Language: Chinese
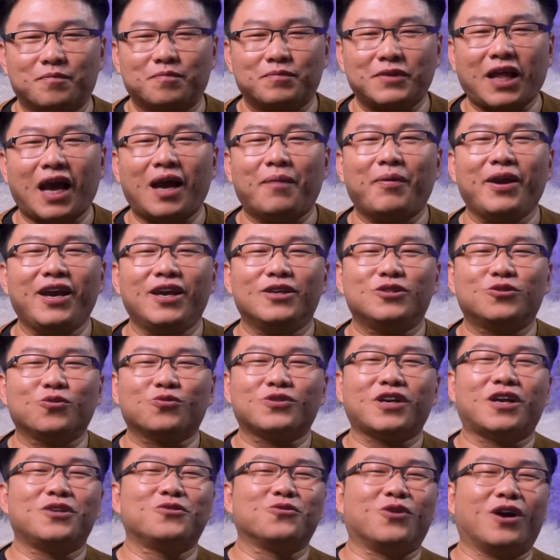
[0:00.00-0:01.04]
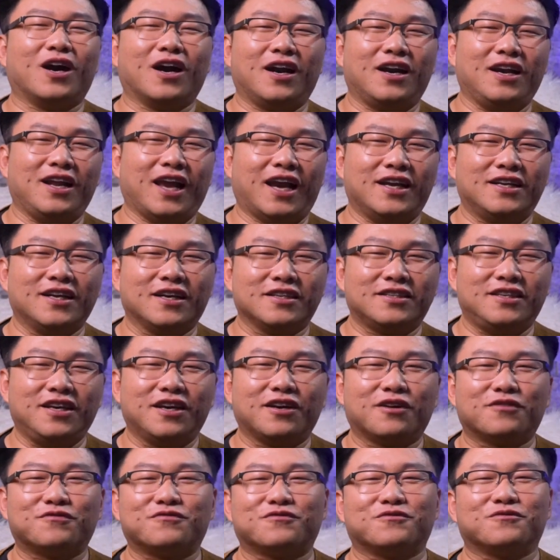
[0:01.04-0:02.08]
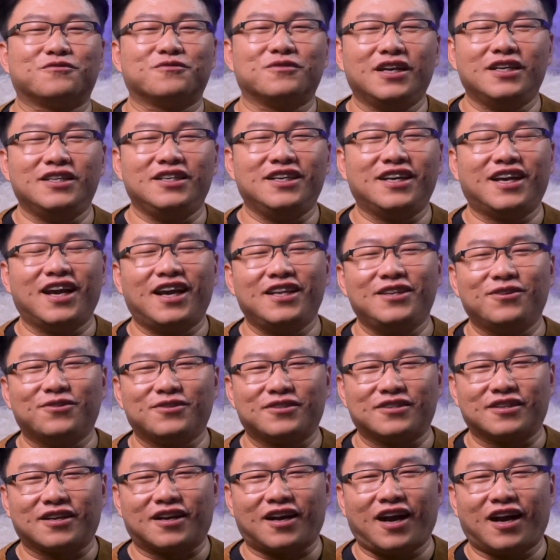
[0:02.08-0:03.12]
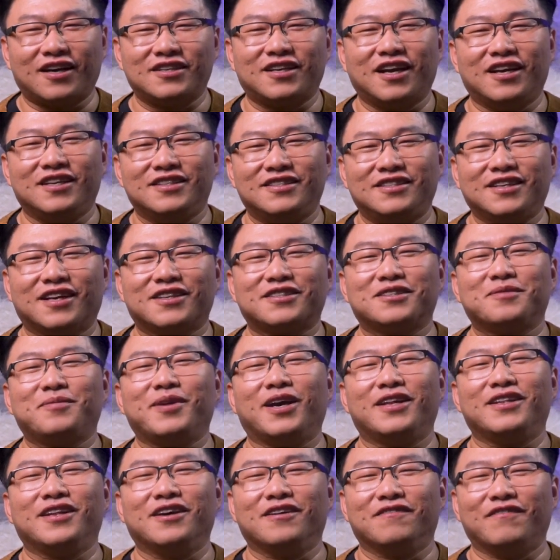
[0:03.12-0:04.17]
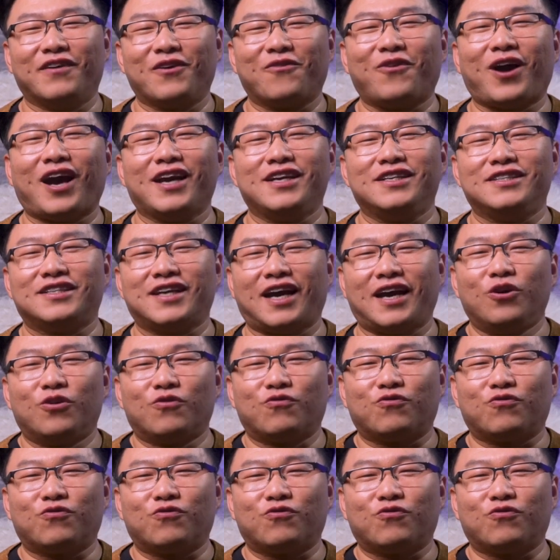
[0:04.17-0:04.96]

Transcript: 搭配中山装，脸上贴个符，一看就是港产僵尸片的文化遗产。